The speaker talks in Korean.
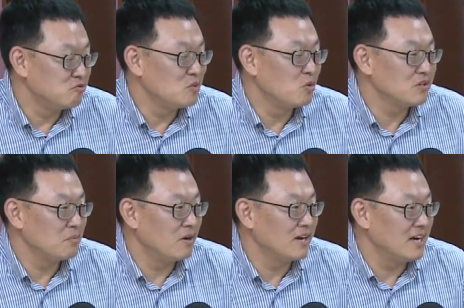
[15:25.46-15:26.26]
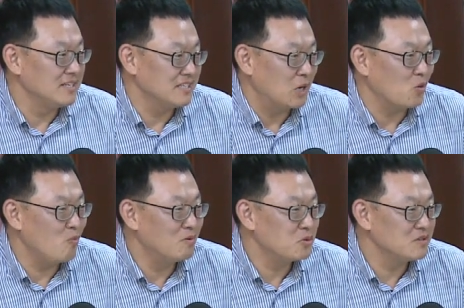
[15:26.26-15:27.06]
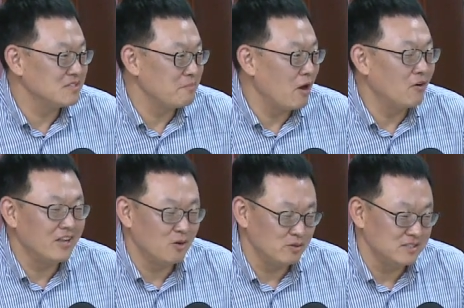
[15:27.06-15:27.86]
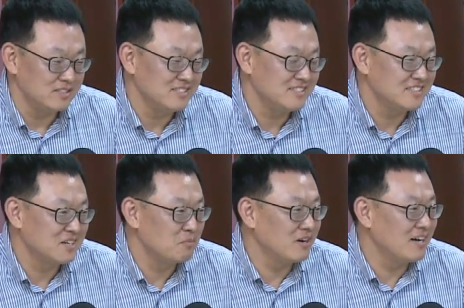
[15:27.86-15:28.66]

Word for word: 우리도 모르게 뭔가 이제 달콤함 속에서 이제 배어 나오는 네, 그런 네.